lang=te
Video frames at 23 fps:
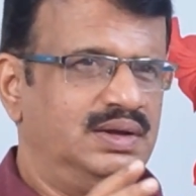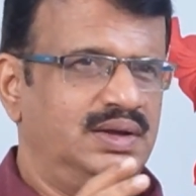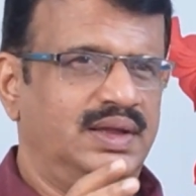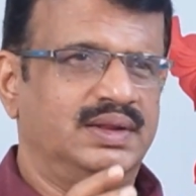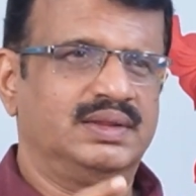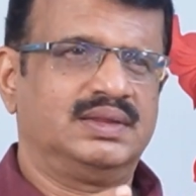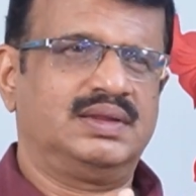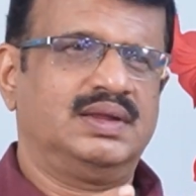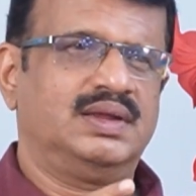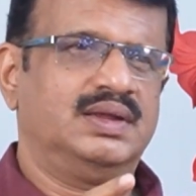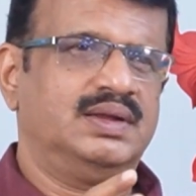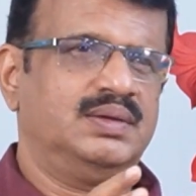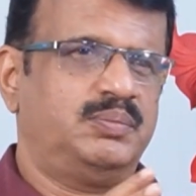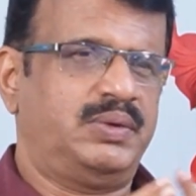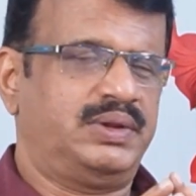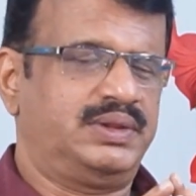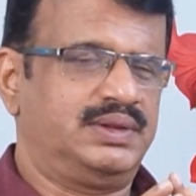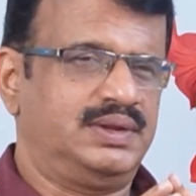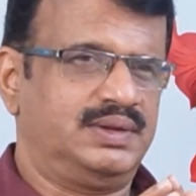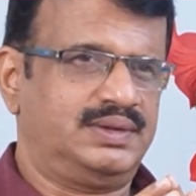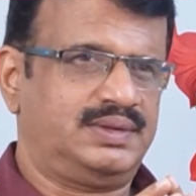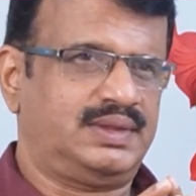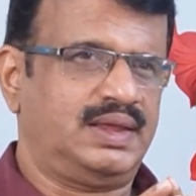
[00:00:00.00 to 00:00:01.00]
ఎంత
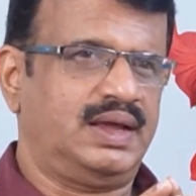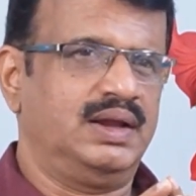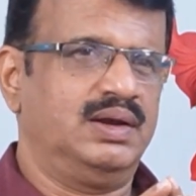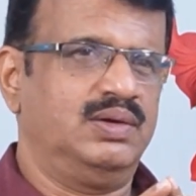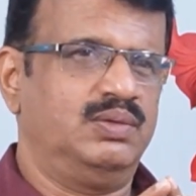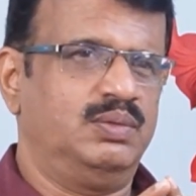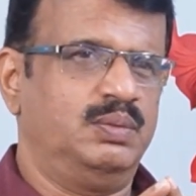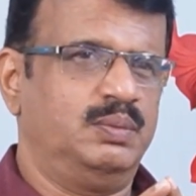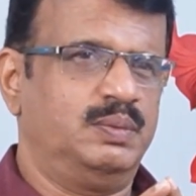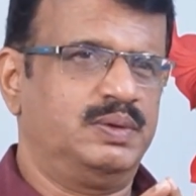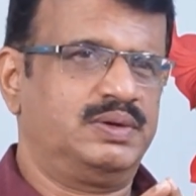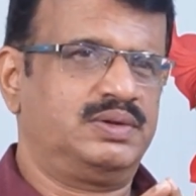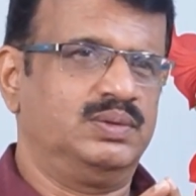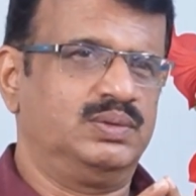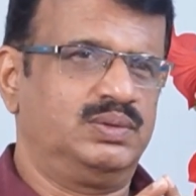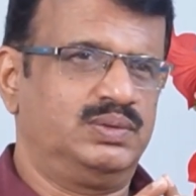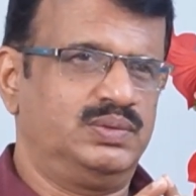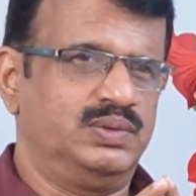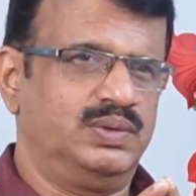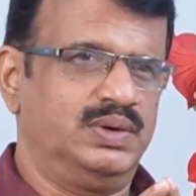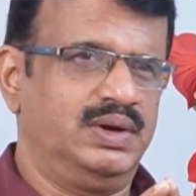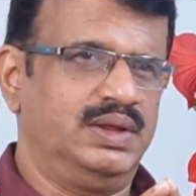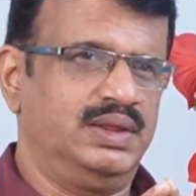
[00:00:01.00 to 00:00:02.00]
పెద్ద స్థాయిలో విమర్శ
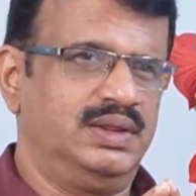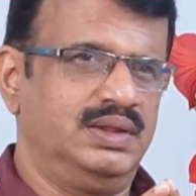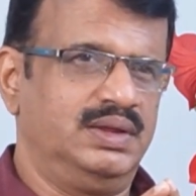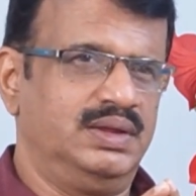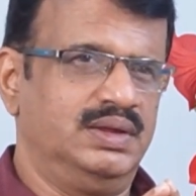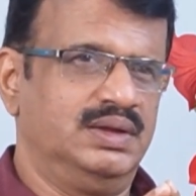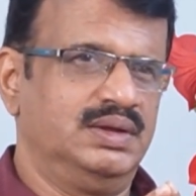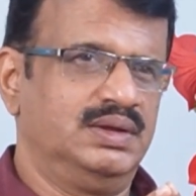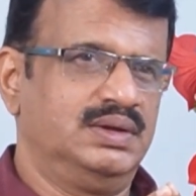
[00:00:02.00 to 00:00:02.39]
వచ్చుండేది